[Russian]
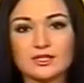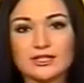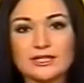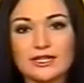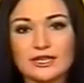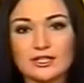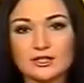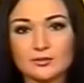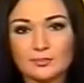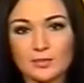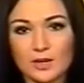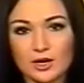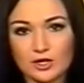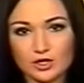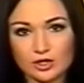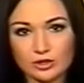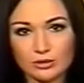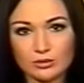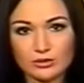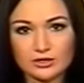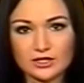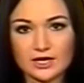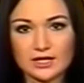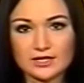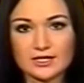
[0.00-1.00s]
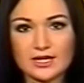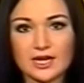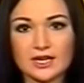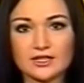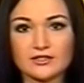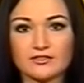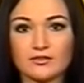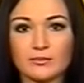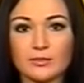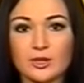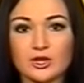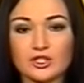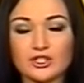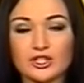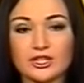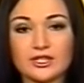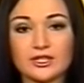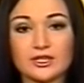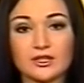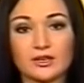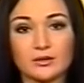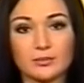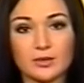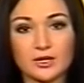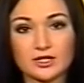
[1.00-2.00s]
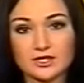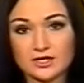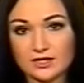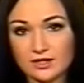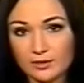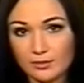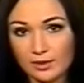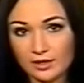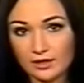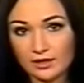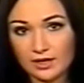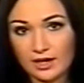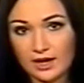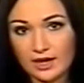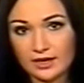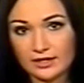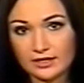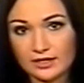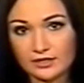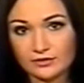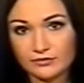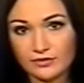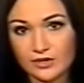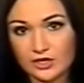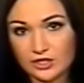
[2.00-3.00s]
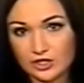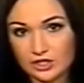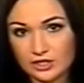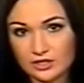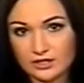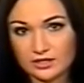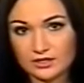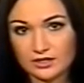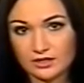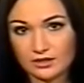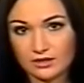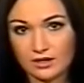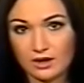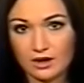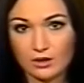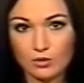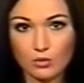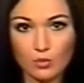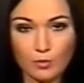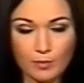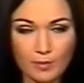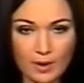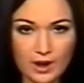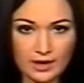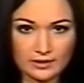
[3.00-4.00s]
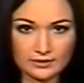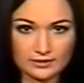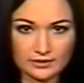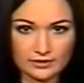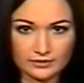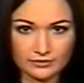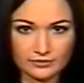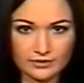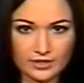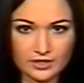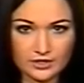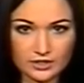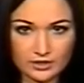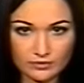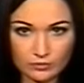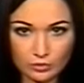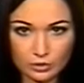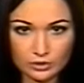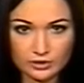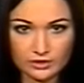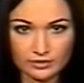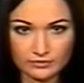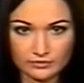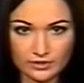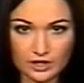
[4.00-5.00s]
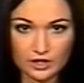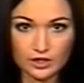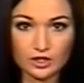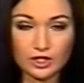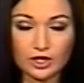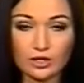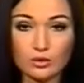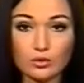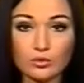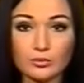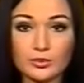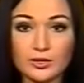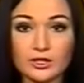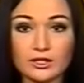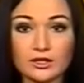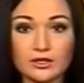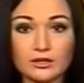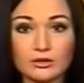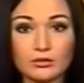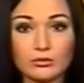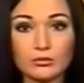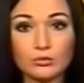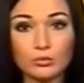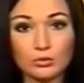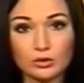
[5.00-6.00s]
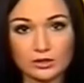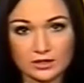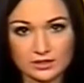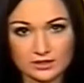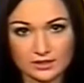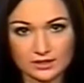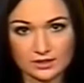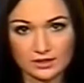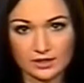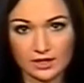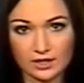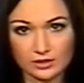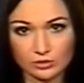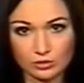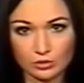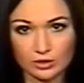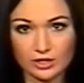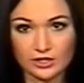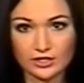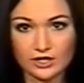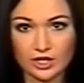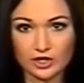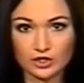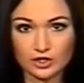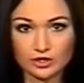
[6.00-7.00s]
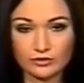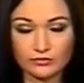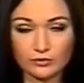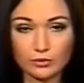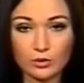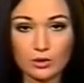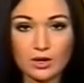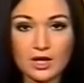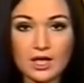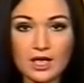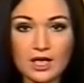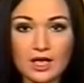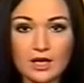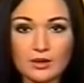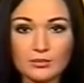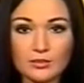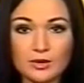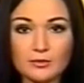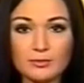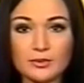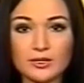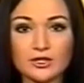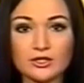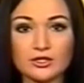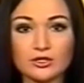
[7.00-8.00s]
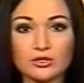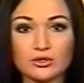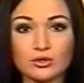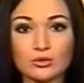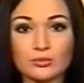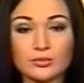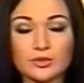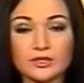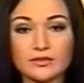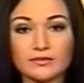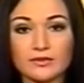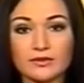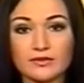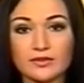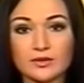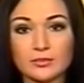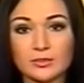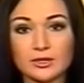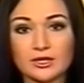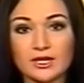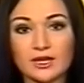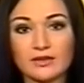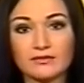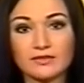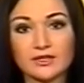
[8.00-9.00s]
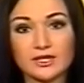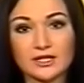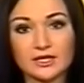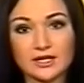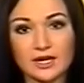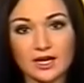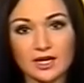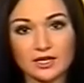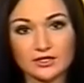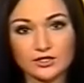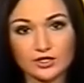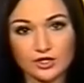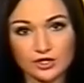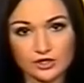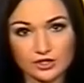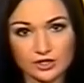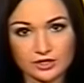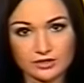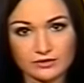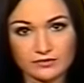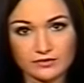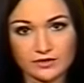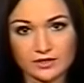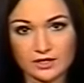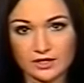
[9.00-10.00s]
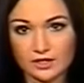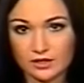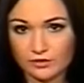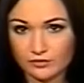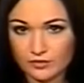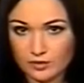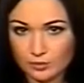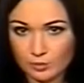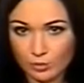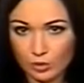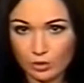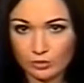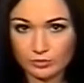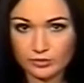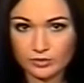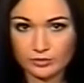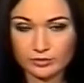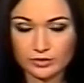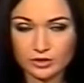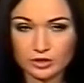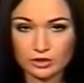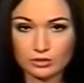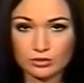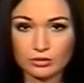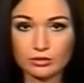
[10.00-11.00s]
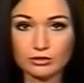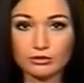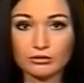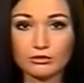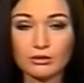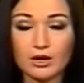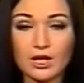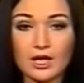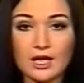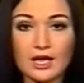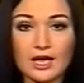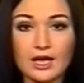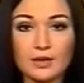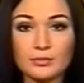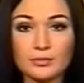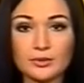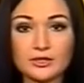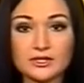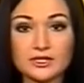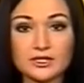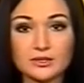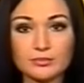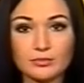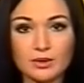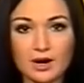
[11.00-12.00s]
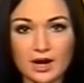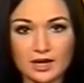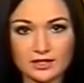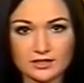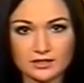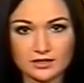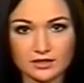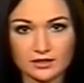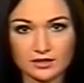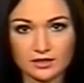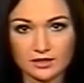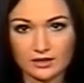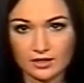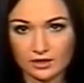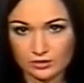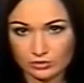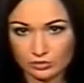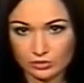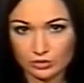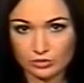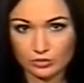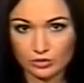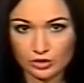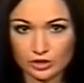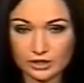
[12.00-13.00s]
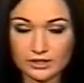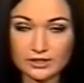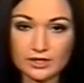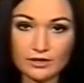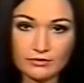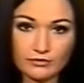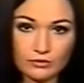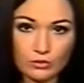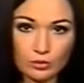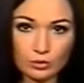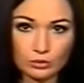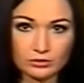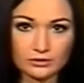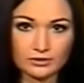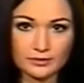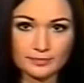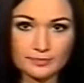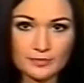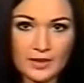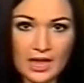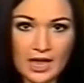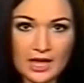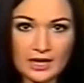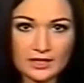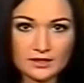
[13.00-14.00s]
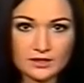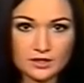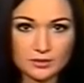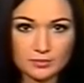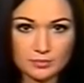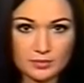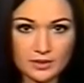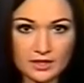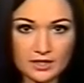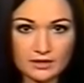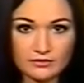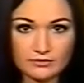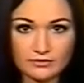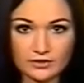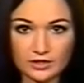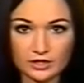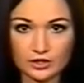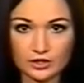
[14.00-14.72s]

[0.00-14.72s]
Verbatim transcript: лет прошло со дня освобождения Кабардино-Балкарии от фашистских оккупантов. Сегодня в нашей рубрике «Улица, на которой я живу» мы перенесемся во времена Великой Отечественной и вспомним историю о пяти братьях, которые ушли на фронт. Теперь в их